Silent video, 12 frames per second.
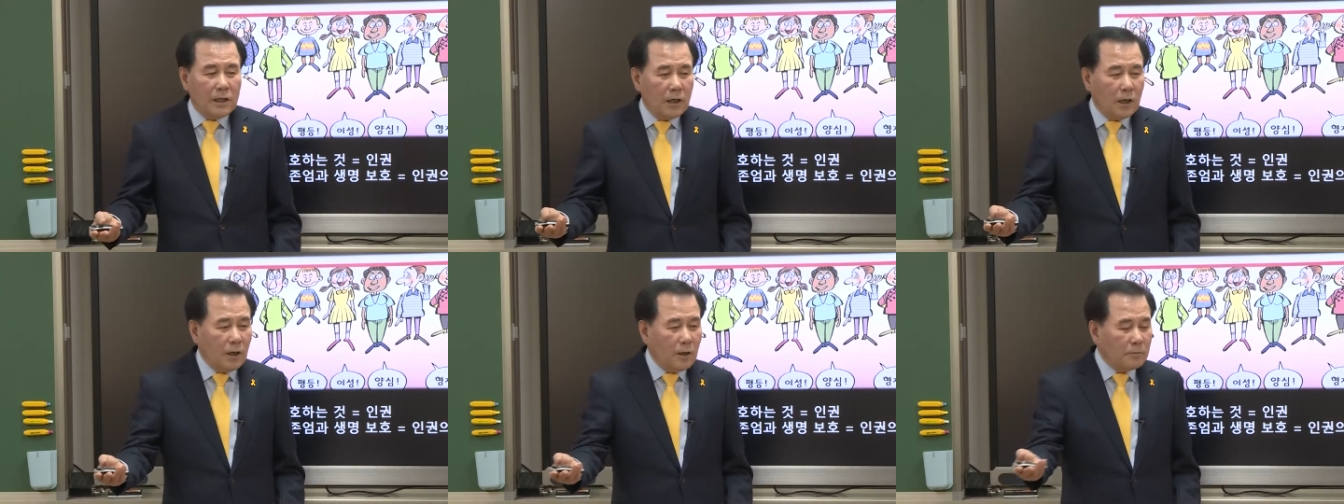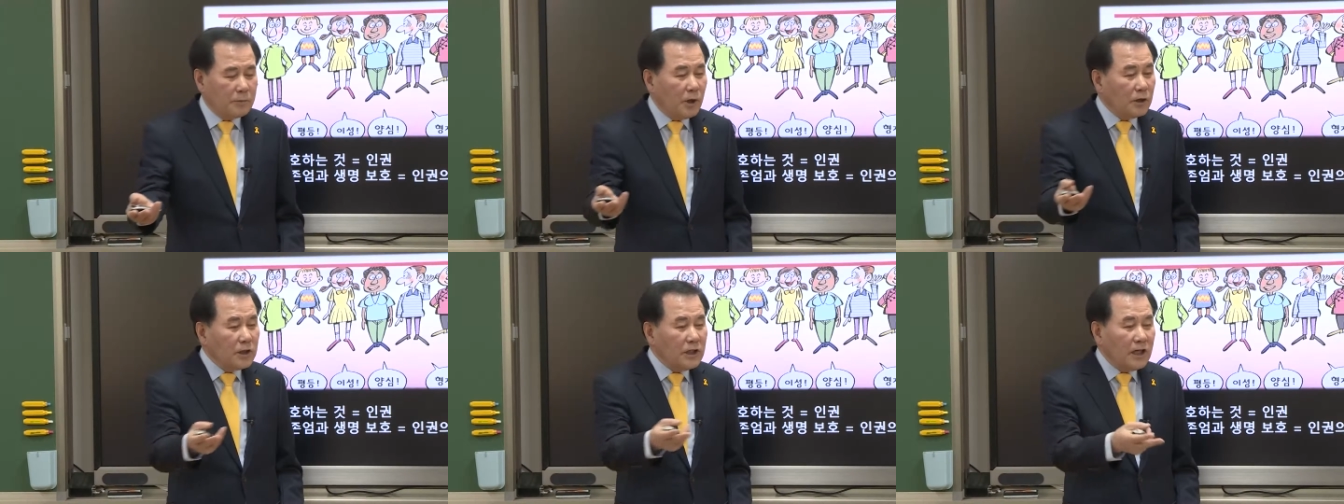아,
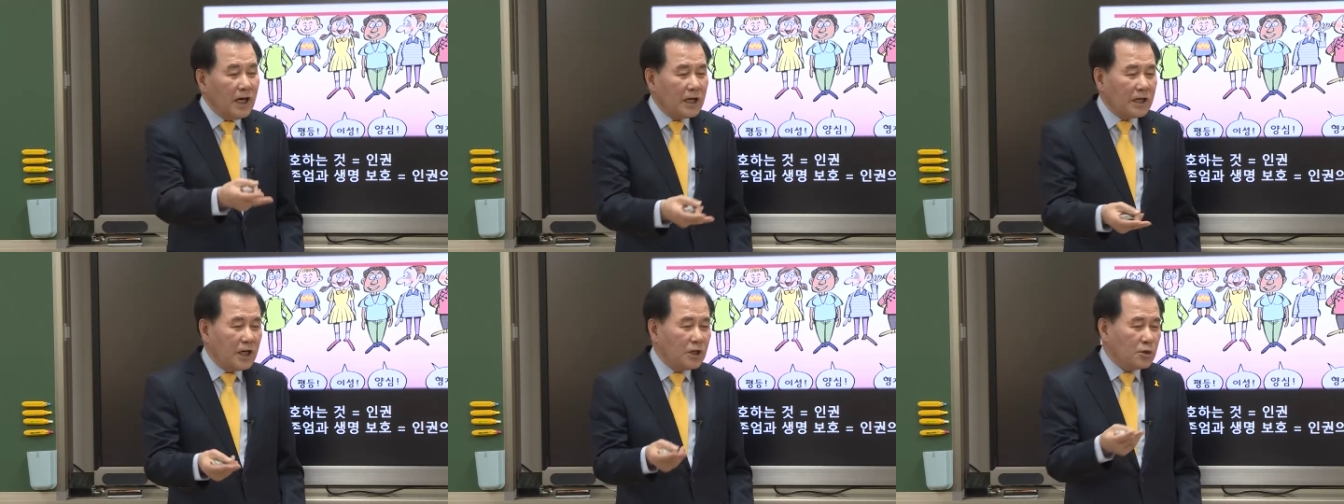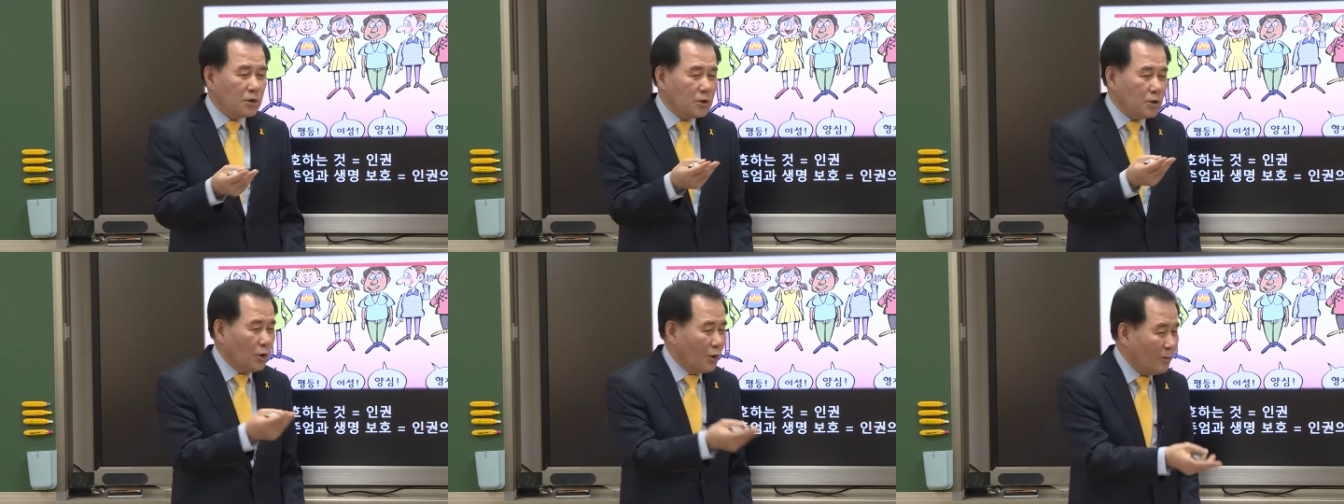평등하게
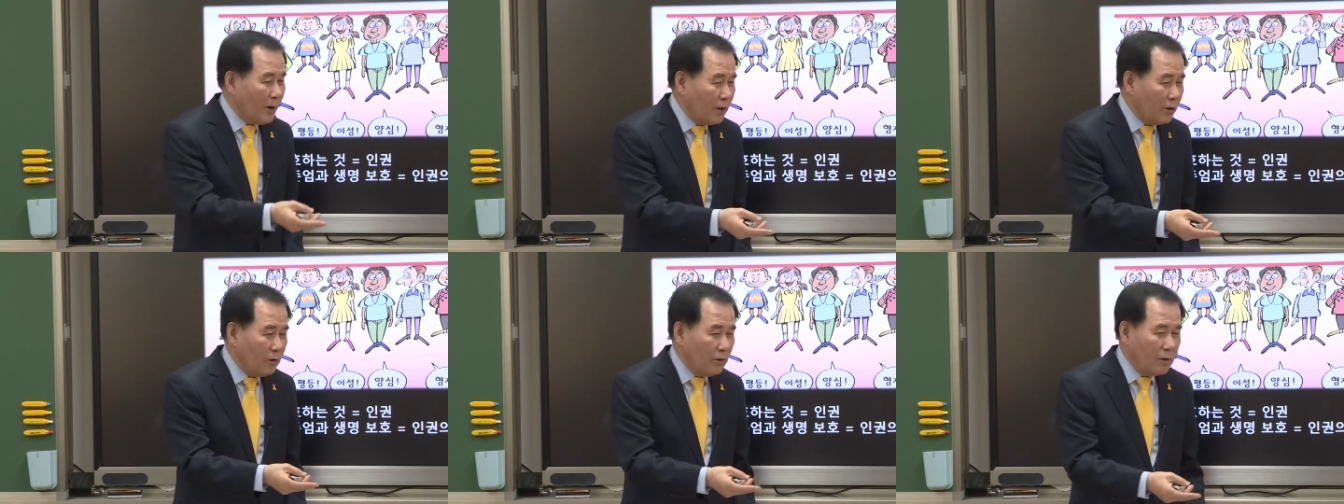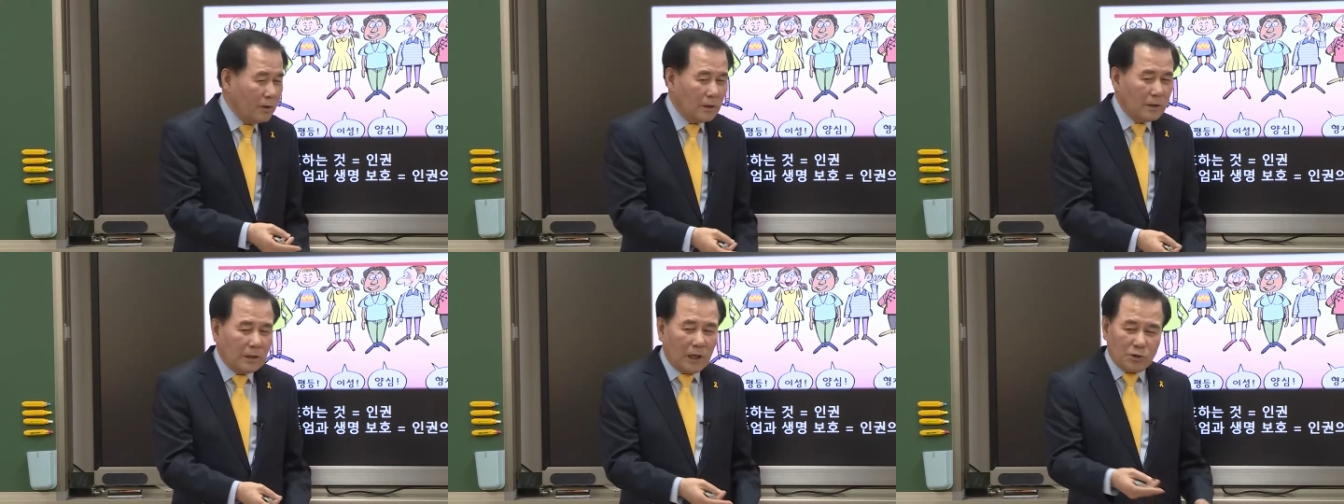존엄하고
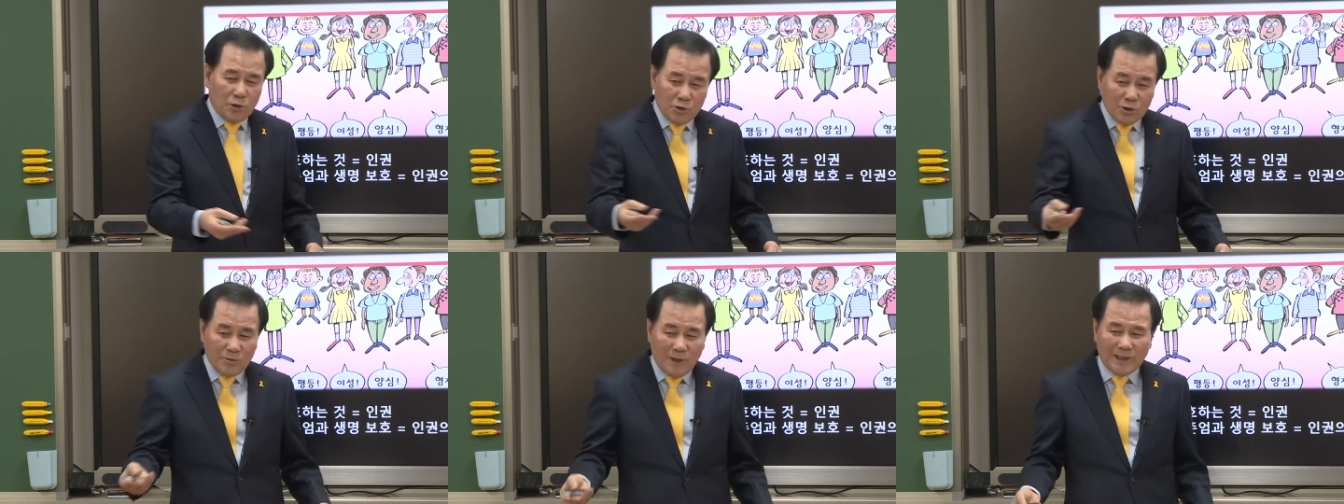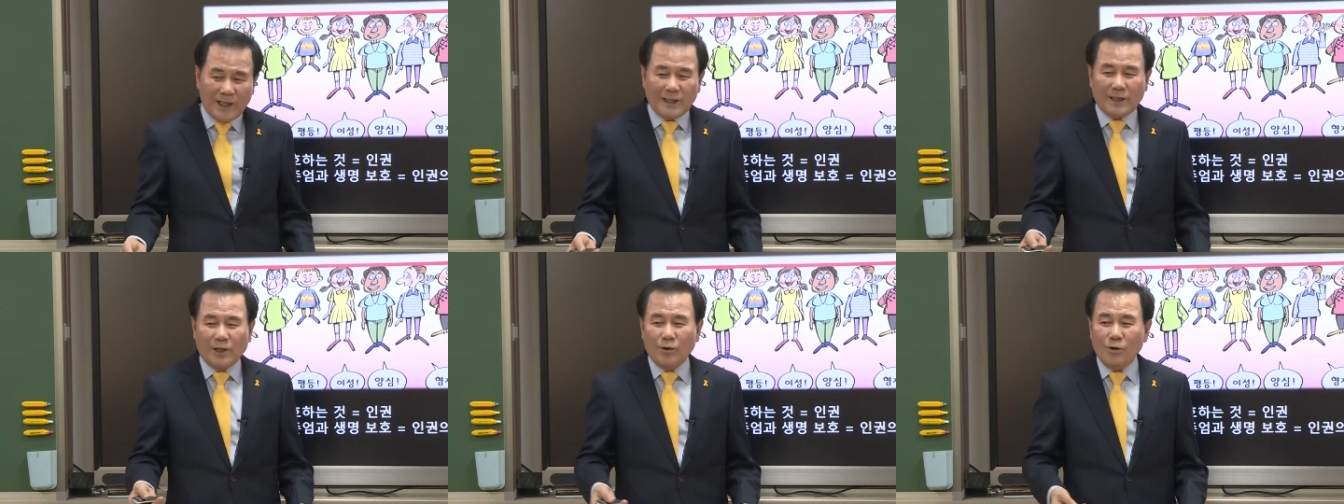다 존중받아야
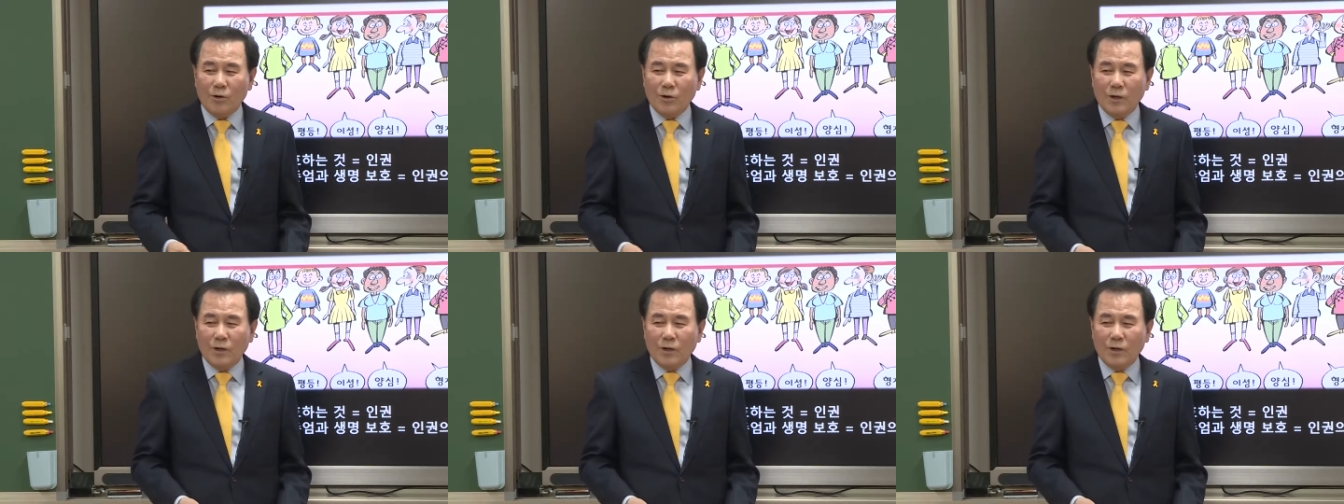되고